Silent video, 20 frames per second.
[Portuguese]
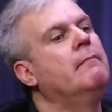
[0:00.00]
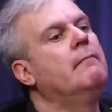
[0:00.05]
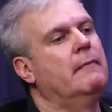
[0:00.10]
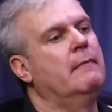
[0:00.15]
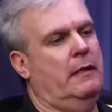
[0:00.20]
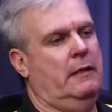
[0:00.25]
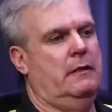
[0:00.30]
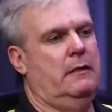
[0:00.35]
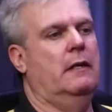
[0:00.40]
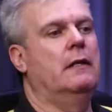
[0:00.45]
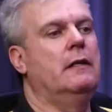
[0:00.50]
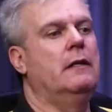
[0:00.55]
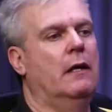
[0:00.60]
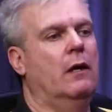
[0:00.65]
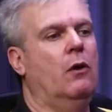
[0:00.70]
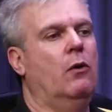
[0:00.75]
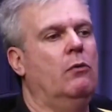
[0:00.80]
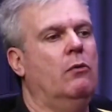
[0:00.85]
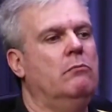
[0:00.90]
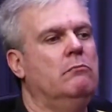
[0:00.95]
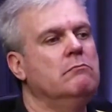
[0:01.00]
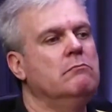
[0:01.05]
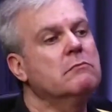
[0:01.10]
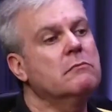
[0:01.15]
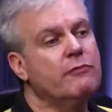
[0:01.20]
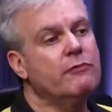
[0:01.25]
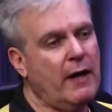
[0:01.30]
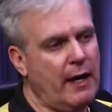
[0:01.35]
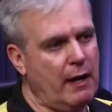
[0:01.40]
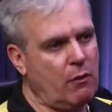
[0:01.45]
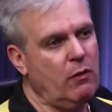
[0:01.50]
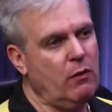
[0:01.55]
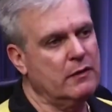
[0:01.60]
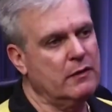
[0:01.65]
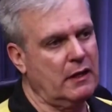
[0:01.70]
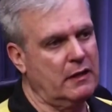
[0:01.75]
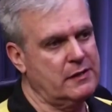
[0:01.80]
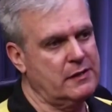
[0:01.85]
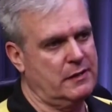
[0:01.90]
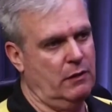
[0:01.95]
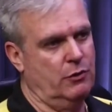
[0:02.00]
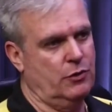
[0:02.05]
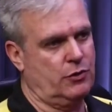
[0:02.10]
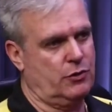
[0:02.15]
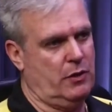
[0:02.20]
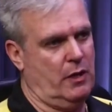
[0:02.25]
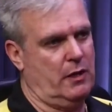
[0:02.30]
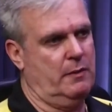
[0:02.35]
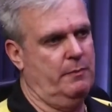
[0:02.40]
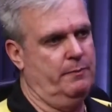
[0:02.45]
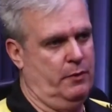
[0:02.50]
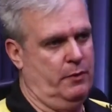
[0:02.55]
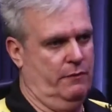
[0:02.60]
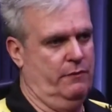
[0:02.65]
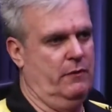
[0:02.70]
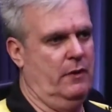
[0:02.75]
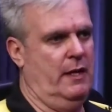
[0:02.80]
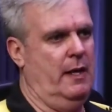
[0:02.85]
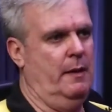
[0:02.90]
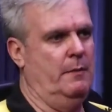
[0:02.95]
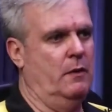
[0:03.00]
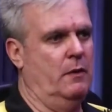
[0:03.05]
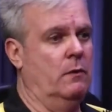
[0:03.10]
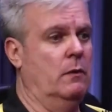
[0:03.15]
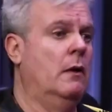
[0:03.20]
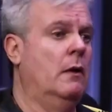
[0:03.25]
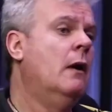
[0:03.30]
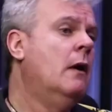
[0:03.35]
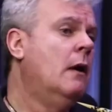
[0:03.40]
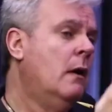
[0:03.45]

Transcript: Entendeu? Vai é acontecer o choque hipovolêmico?